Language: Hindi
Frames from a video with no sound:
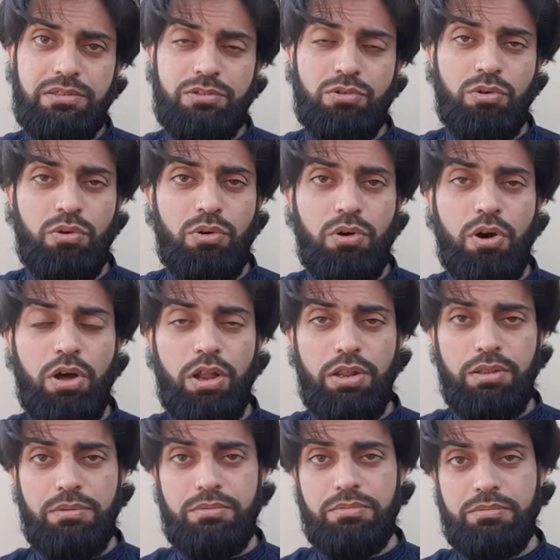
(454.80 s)
तो
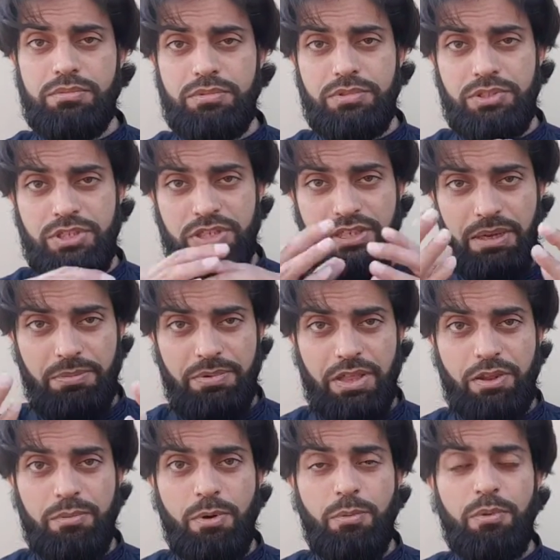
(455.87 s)
और जिसम
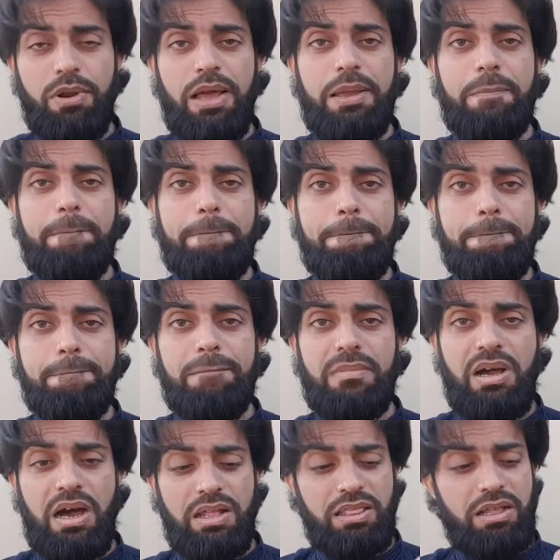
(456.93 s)
नर्म मुलायम
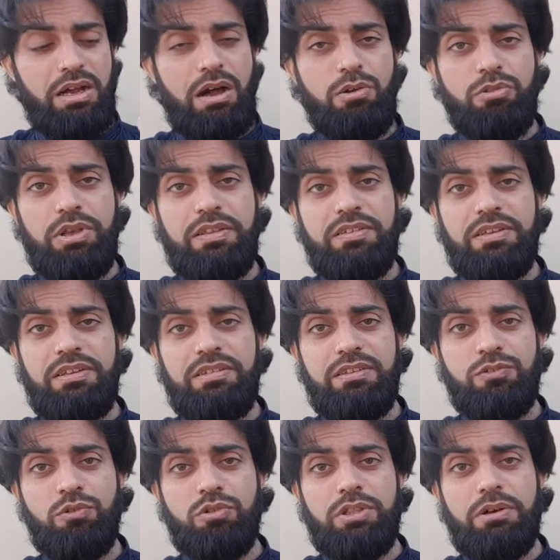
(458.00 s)
हाथ लगाओ तो ऐसे जैसे
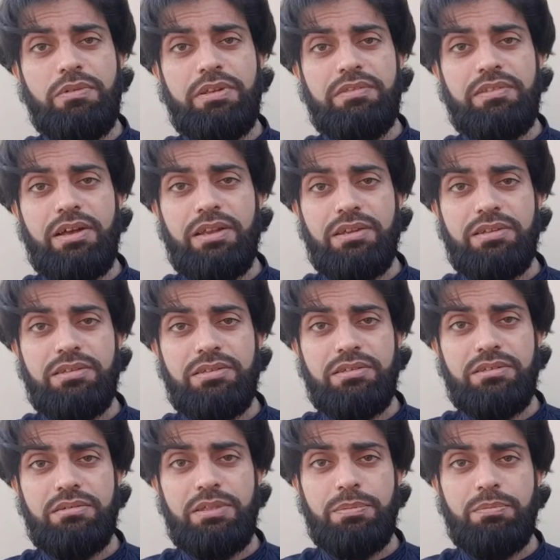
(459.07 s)
सोता हुआ इंसान
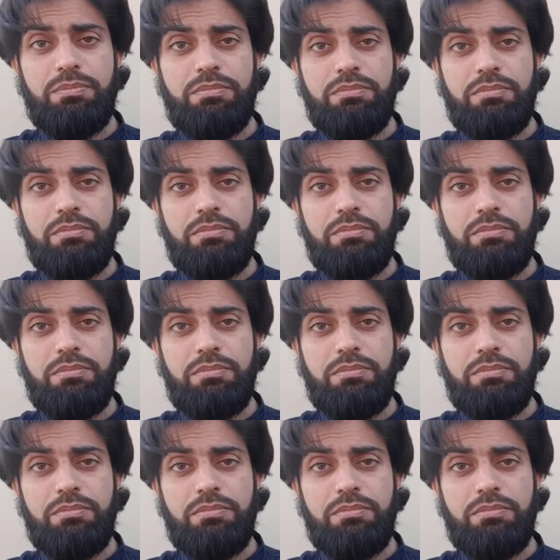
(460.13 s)
है मतलब